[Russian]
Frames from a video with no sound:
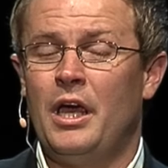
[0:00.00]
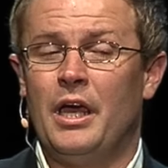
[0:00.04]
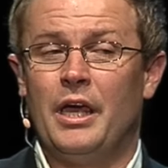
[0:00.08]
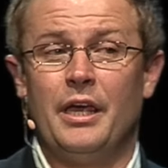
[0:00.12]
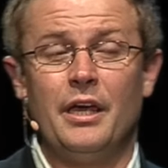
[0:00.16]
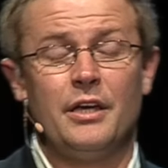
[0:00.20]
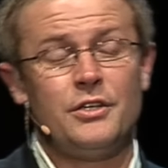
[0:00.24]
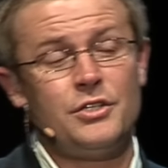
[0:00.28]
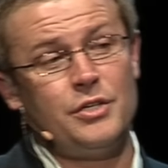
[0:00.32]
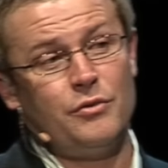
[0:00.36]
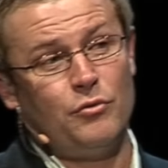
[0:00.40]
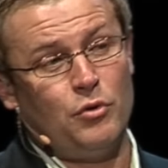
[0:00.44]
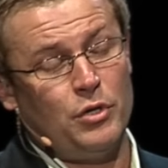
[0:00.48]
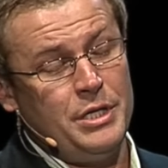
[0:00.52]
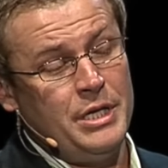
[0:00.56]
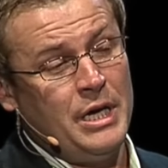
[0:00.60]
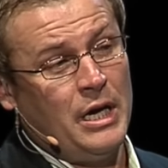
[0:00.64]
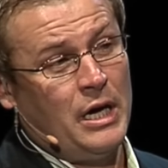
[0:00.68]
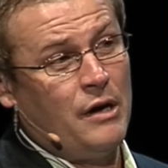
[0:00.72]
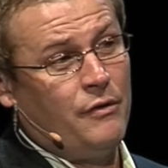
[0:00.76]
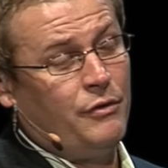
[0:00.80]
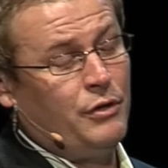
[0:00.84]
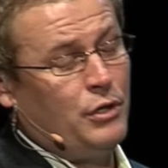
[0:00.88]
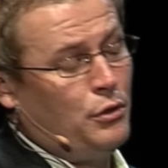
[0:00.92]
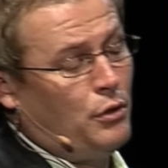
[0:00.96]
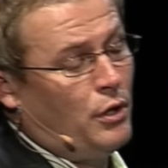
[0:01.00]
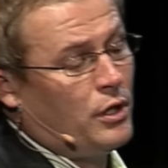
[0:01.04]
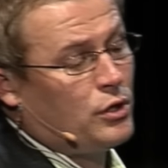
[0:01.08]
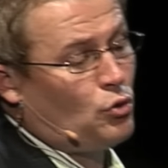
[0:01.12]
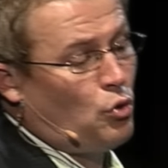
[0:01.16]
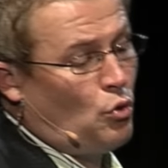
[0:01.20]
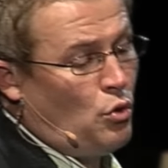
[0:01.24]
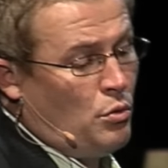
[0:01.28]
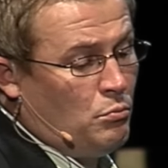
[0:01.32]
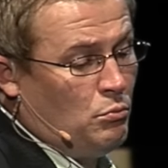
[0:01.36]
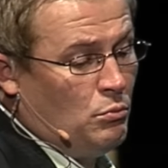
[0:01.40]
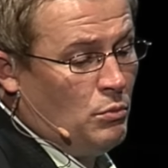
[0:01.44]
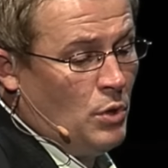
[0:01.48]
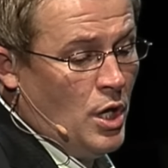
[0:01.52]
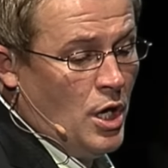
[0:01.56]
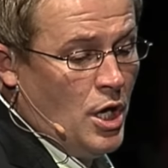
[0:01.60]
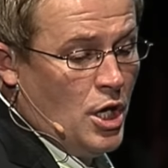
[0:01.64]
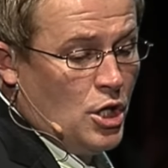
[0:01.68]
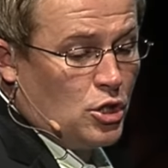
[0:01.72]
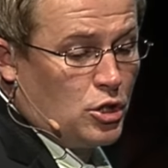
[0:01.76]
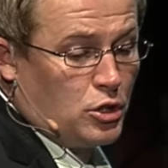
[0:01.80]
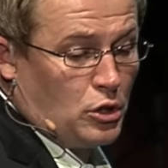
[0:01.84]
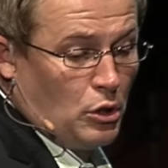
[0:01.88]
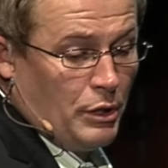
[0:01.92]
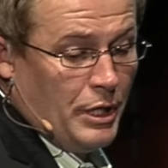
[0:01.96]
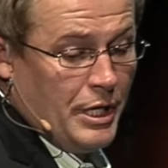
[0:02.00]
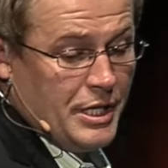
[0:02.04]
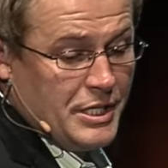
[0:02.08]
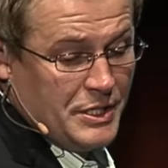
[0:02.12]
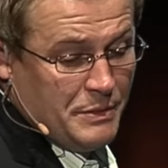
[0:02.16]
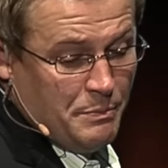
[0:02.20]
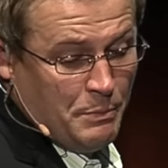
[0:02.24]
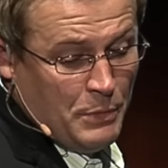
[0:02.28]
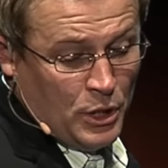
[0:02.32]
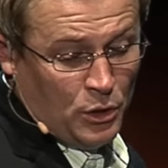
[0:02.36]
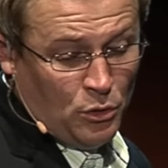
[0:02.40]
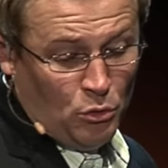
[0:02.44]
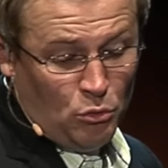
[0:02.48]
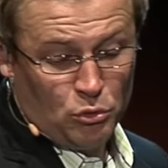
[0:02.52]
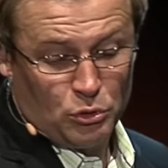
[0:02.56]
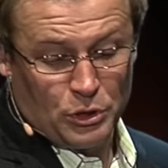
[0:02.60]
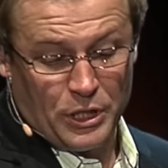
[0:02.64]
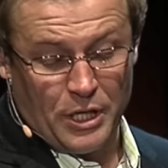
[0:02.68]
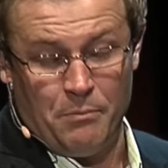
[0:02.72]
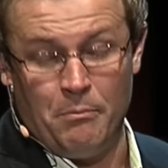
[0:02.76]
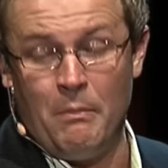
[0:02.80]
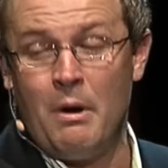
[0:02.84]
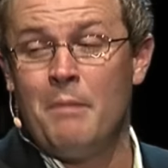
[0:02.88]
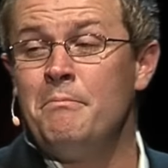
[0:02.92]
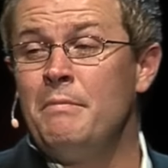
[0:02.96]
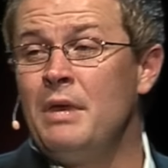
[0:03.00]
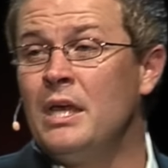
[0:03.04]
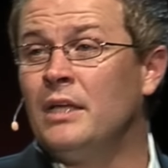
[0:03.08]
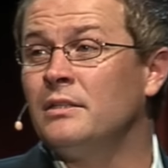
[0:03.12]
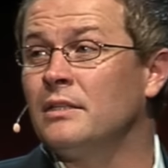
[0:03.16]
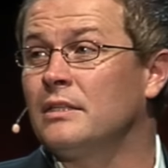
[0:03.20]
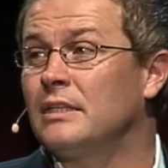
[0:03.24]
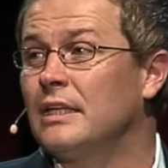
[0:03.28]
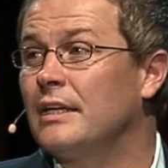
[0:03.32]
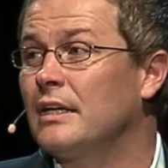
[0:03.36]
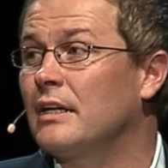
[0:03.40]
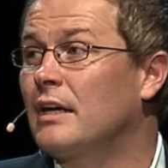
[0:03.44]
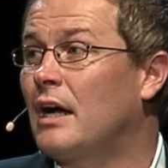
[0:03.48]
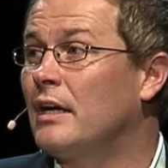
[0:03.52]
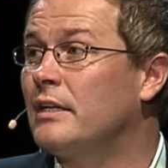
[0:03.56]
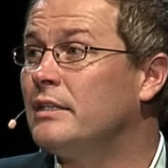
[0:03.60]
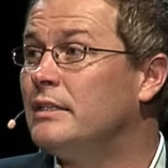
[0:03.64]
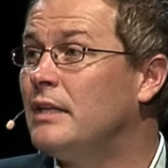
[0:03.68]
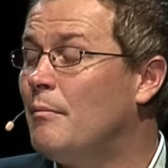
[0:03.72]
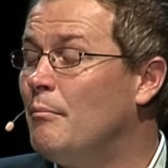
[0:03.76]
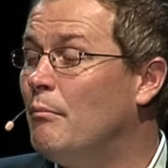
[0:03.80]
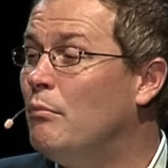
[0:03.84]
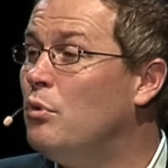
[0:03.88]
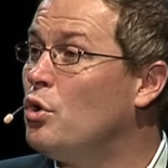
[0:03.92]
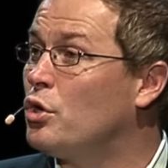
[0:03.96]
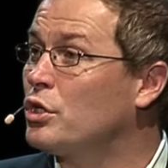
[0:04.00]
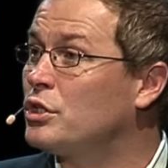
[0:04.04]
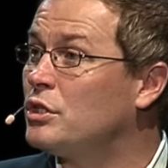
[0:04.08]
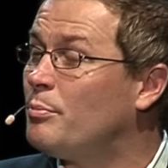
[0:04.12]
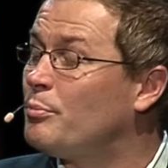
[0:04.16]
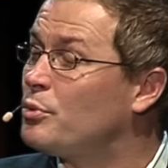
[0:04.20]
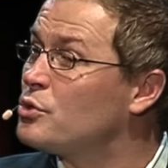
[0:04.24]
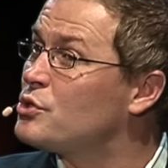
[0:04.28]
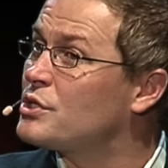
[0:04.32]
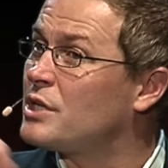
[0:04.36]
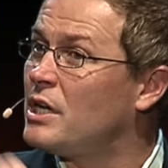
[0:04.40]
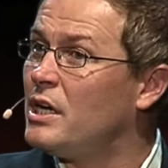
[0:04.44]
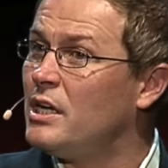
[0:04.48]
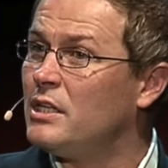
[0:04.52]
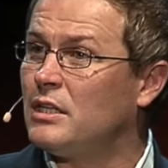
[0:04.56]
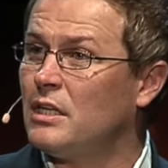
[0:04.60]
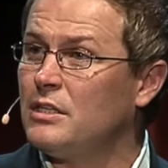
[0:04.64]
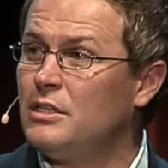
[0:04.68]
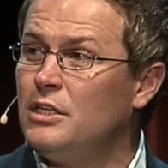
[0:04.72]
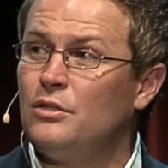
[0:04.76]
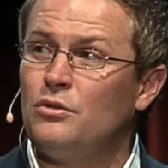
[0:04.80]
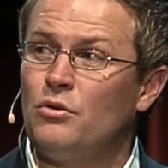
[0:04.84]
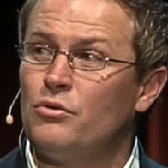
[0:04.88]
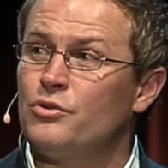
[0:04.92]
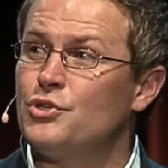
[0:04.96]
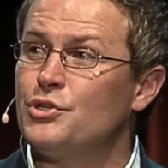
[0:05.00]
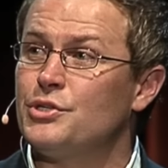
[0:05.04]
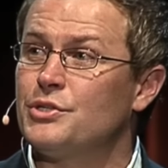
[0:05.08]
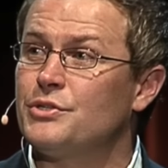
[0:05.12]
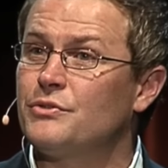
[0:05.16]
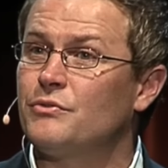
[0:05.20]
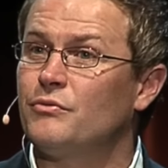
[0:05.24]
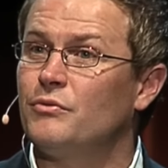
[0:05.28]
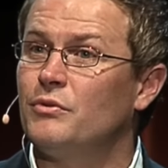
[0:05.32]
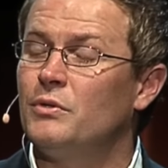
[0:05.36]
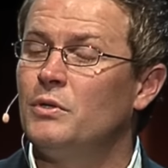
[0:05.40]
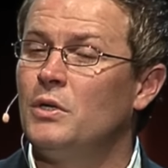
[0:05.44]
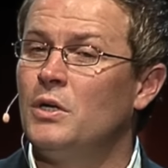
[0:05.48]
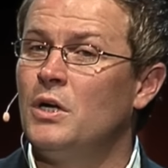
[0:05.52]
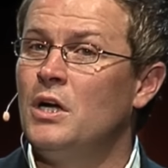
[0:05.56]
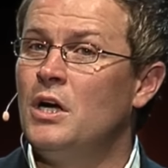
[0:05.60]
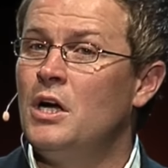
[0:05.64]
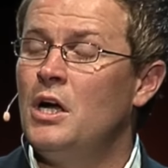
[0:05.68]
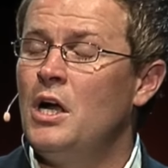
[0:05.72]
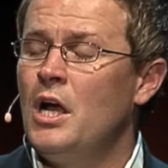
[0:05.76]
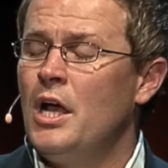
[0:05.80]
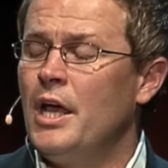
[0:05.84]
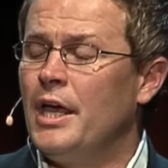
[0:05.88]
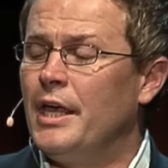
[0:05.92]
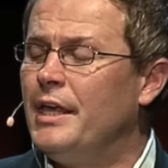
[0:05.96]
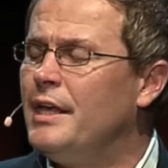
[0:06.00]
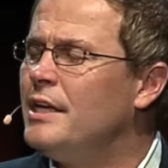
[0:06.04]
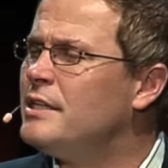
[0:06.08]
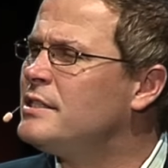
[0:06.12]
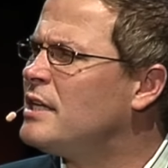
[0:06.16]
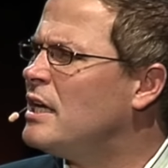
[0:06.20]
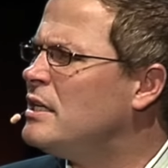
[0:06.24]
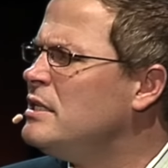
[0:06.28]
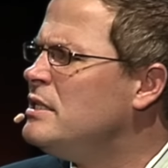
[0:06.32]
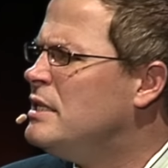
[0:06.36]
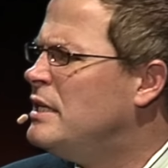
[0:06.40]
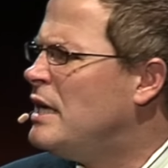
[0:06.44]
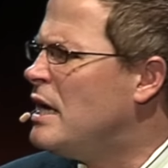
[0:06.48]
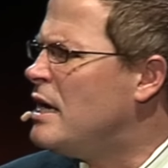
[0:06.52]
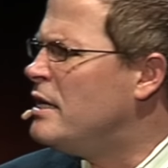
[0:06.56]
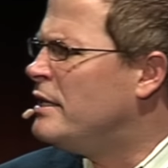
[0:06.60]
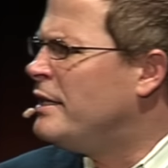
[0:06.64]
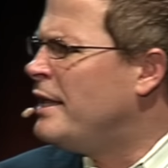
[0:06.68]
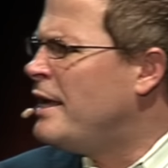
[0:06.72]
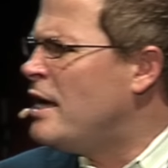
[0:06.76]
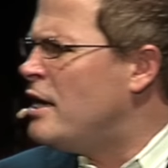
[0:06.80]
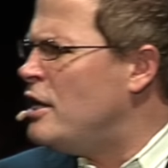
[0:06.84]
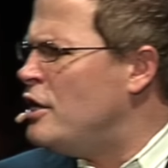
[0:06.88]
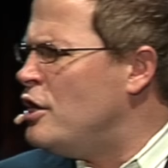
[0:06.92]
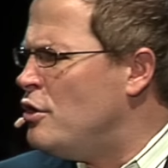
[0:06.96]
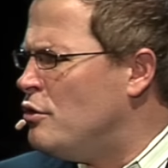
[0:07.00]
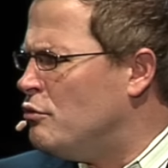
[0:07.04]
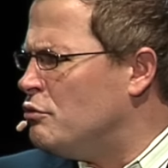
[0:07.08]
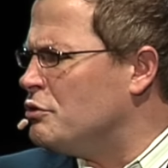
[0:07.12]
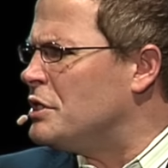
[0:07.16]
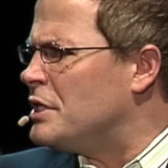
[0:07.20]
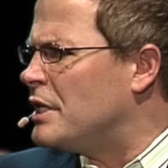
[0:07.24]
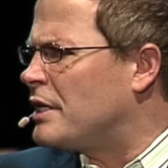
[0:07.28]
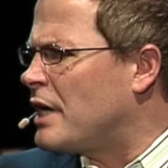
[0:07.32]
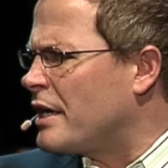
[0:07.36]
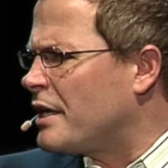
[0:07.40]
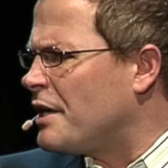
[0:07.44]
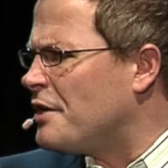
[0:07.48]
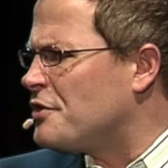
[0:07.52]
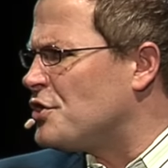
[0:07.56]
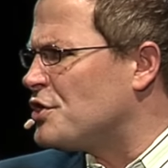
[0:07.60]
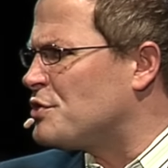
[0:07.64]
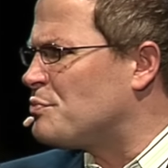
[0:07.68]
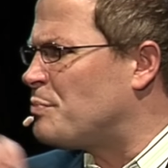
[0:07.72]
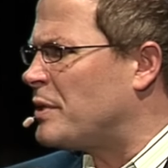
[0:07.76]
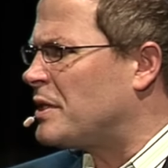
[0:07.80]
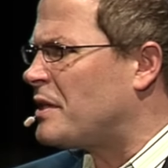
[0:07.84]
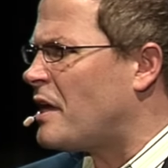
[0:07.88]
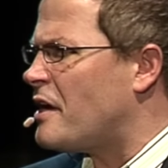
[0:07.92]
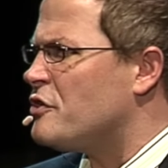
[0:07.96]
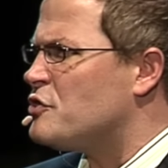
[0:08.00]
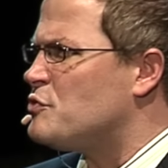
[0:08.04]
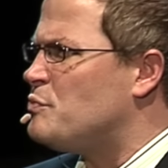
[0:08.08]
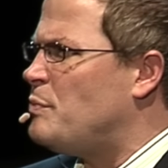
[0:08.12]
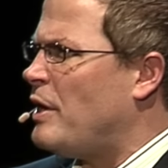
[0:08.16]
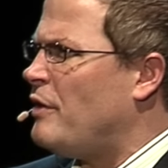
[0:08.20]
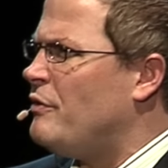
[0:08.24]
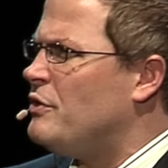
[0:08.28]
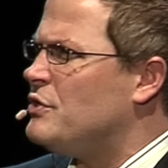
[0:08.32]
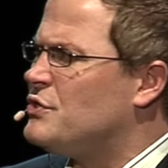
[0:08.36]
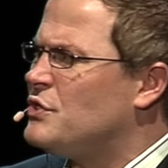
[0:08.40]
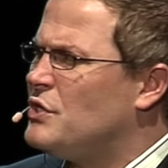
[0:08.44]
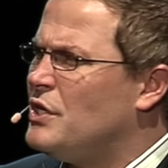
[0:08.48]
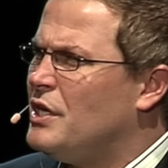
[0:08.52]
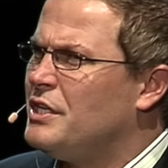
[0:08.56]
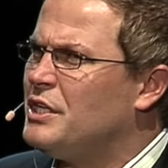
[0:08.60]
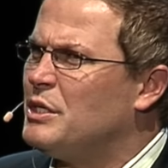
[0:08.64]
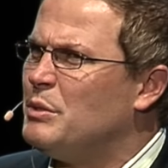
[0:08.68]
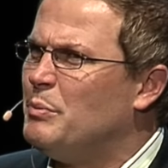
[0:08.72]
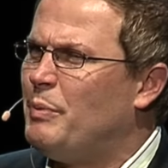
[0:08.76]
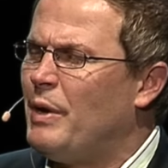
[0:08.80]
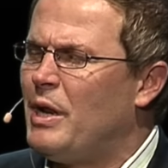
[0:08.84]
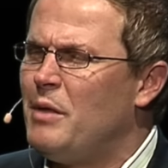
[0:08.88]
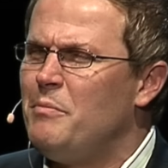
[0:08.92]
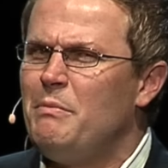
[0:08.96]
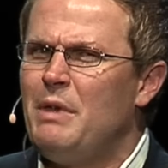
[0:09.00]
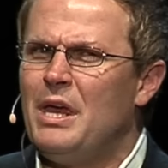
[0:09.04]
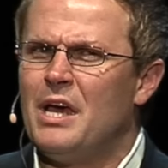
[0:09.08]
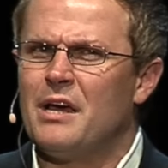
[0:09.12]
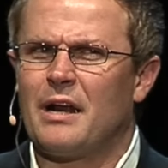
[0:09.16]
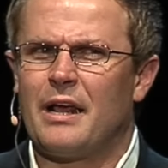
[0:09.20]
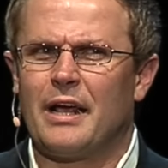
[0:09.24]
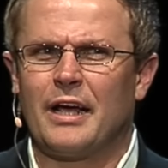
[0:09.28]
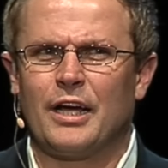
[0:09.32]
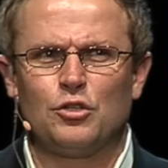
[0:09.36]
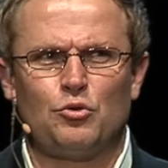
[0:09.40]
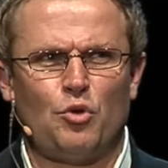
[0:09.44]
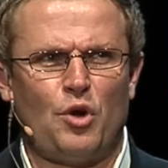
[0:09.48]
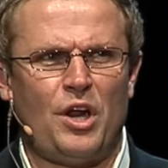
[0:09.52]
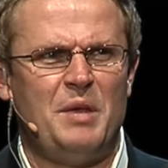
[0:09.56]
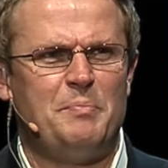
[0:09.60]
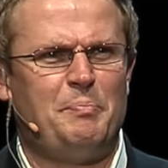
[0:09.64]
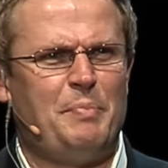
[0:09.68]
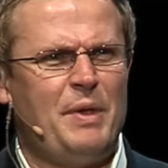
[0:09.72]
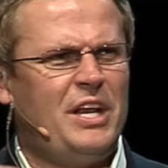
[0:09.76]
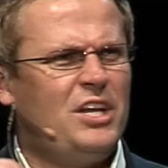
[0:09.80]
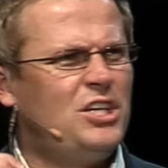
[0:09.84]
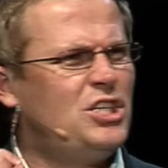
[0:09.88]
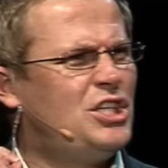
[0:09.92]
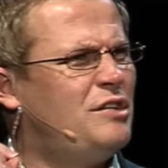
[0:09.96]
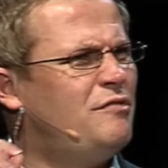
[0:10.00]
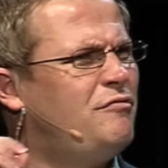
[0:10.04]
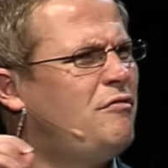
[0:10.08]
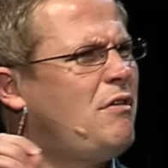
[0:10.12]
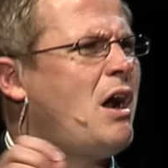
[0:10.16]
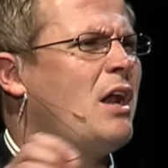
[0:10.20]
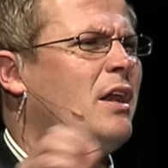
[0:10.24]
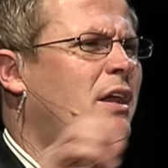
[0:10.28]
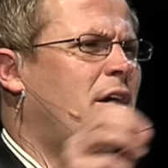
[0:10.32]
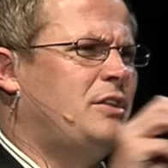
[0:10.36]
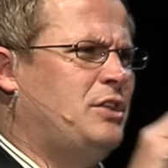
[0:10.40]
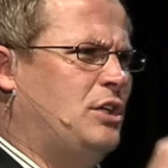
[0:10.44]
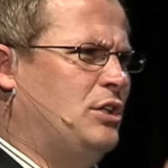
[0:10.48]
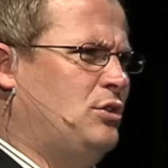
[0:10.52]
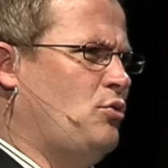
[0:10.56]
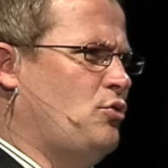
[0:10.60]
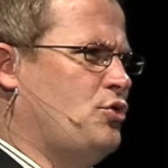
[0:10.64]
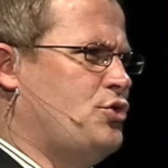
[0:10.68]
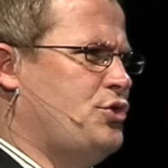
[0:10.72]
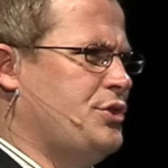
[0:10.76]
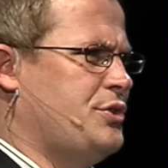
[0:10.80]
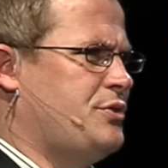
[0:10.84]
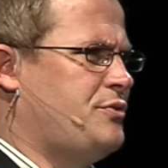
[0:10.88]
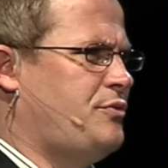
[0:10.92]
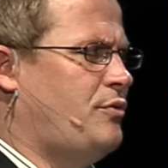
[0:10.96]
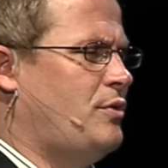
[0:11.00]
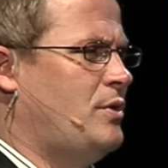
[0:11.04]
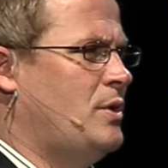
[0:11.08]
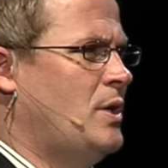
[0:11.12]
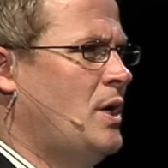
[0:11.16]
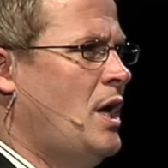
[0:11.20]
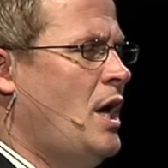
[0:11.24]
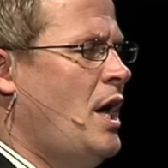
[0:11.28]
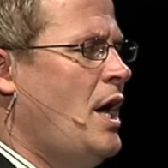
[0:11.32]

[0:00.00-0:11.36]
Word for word: Я сегодня говорю о том, что есть минуты, моменты, когда Бог допускает одиночество. И есть отдельные люди, как я сейчас пытаюсь привести эти примеры, которые переживали одиночество.